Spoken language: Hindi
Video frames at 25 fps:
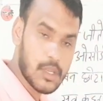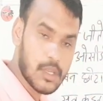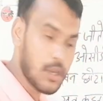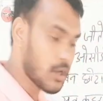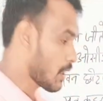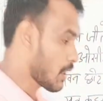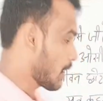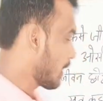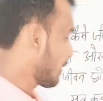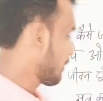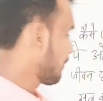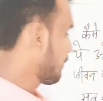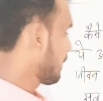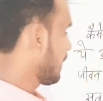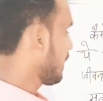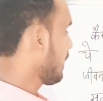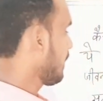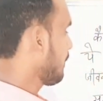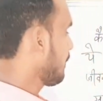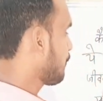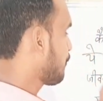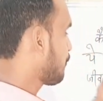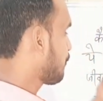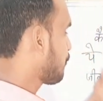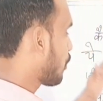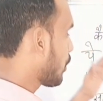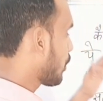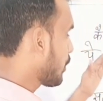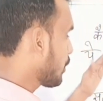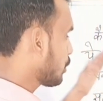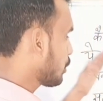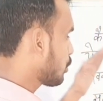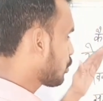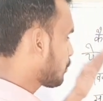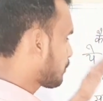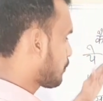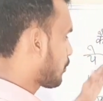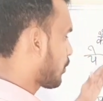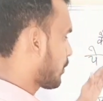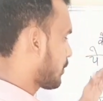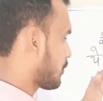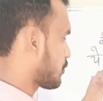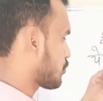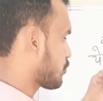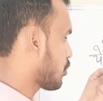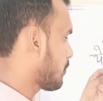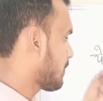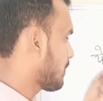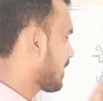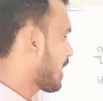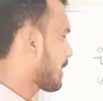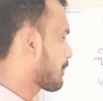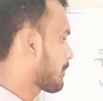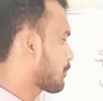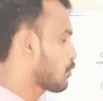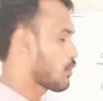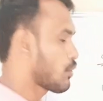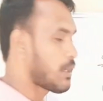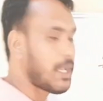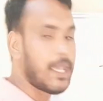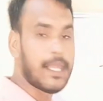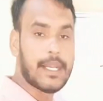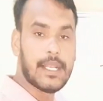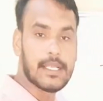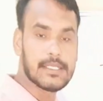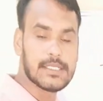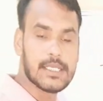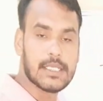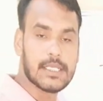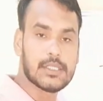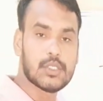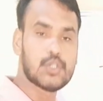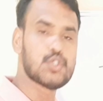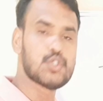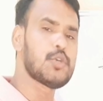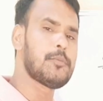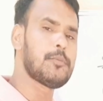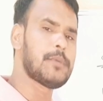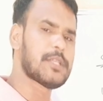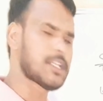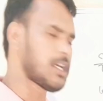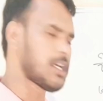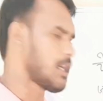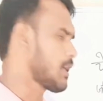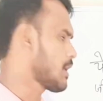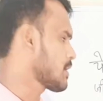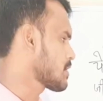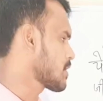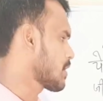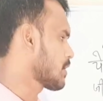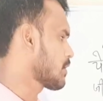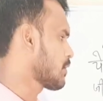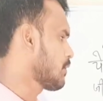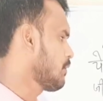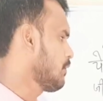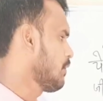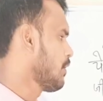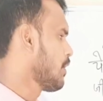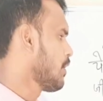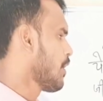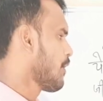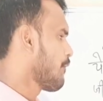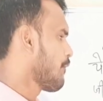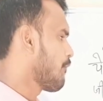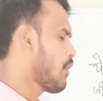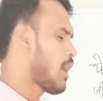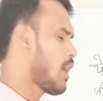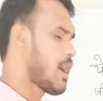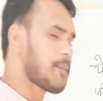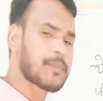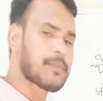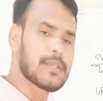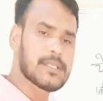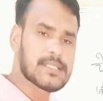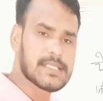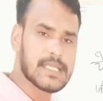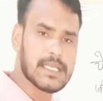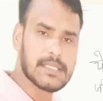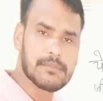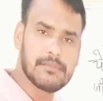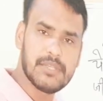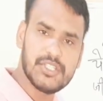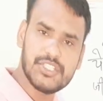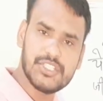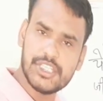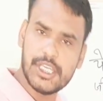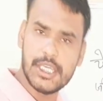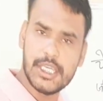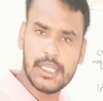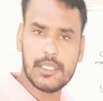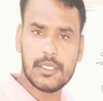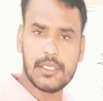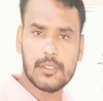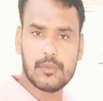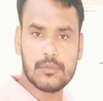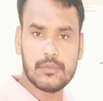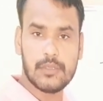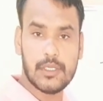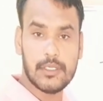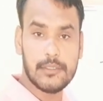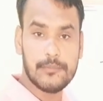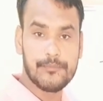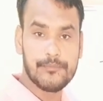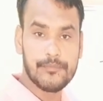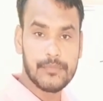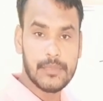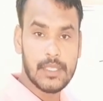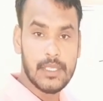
और अब मैं पॉइंट टू पॉइंट जो मैं आपको कहना चाहता हूं जो बताना चाहता हूं वो आपके साथ में शेयर करूंगा